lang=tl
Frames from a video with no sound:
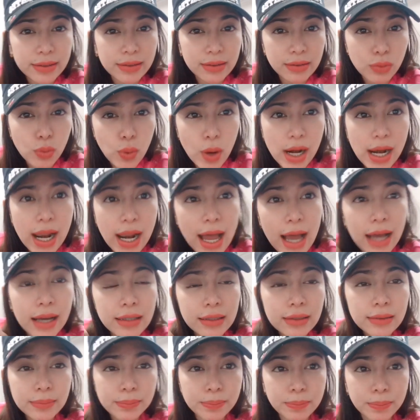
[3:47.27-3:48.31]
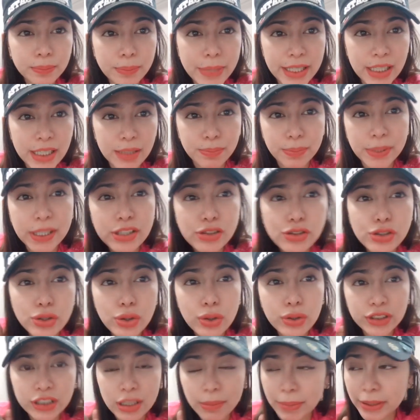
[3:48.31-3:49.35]
walang
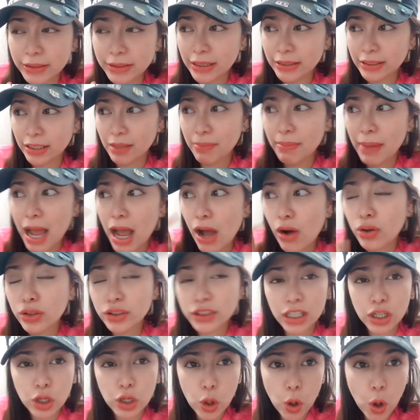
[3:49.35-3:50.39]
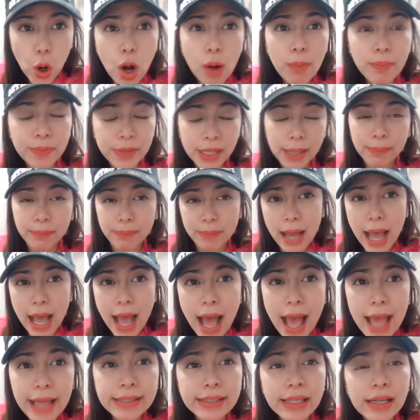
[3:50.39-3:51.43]
benepisyo sa pagtatrabaho sa loob ng
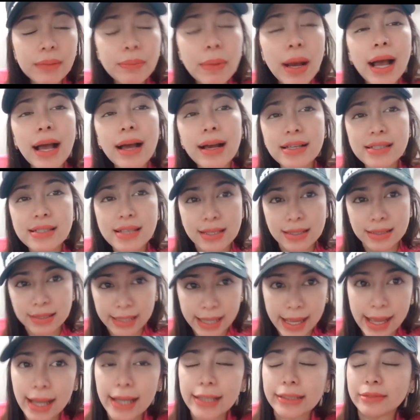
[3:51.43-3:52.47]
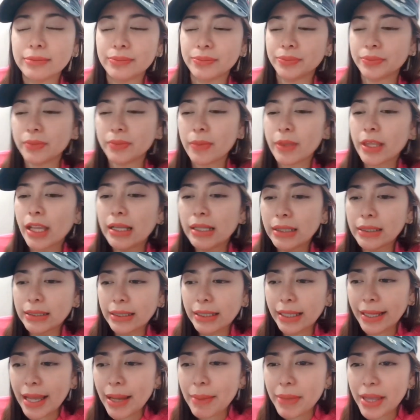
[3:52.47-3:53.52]
bahay ng mga kasatsahan.
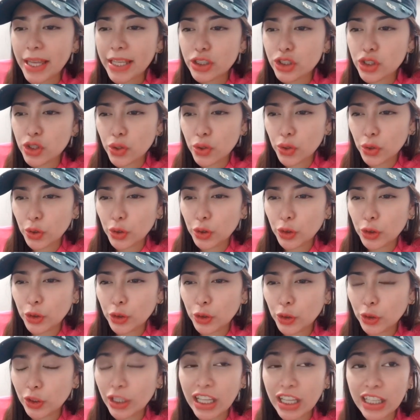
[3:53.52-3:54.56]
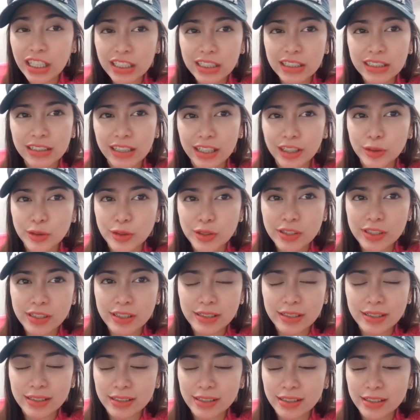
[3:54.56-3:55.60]
Kaya medyo tagilid ngayon
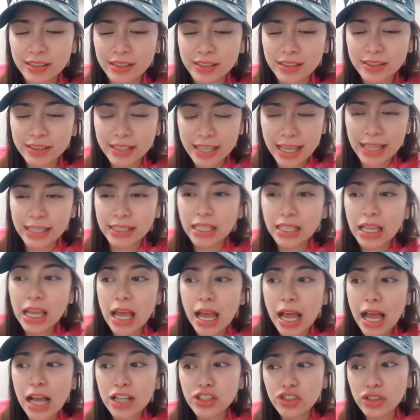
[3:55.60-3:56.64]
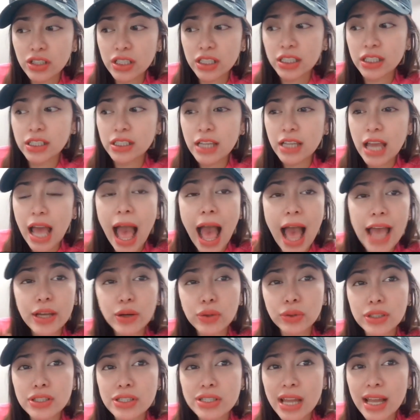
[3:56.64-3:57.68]
si Kate. Actually,
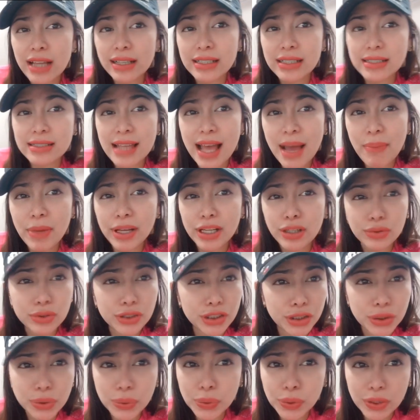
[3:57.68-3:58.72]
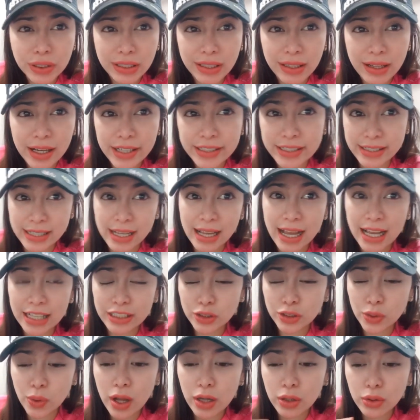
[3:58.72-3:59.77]
ayaw na siyang isama ng security guard sa
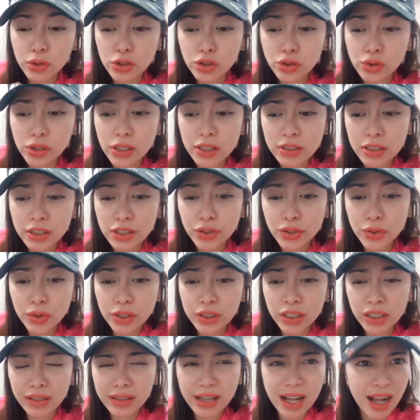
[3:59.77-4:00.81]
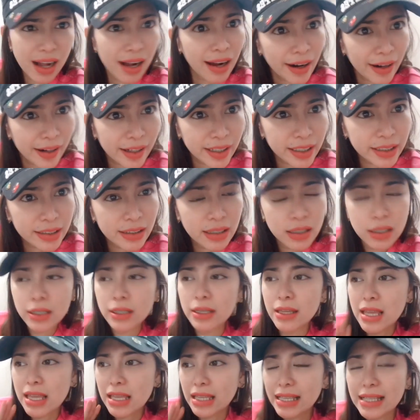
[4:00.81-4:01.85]
kaso. Ang gusto ng security guard
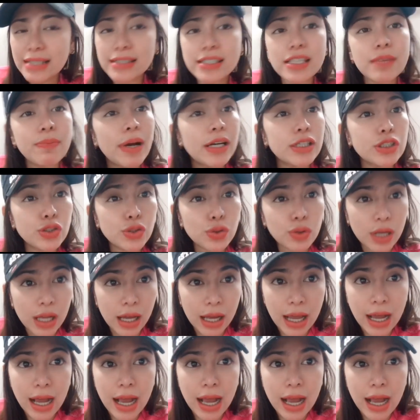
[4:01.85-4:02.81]
is si Mang Jun lang ang